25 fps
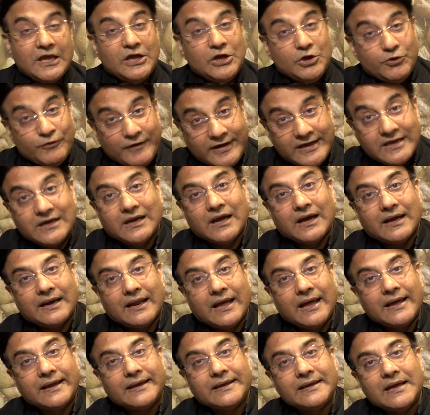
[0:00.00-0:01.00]
यूएई e कह
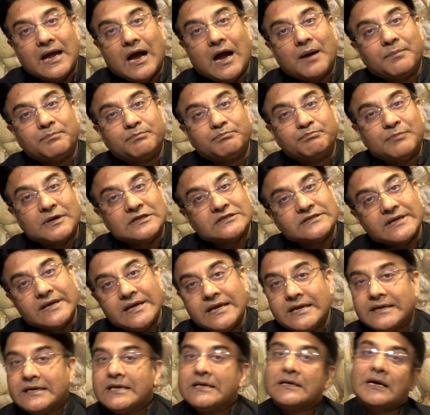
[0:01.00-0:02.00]
रहा है कि आप बस
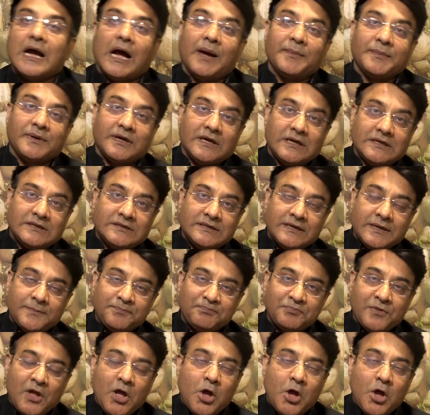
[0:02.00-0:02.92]
एक ही काम कीजिए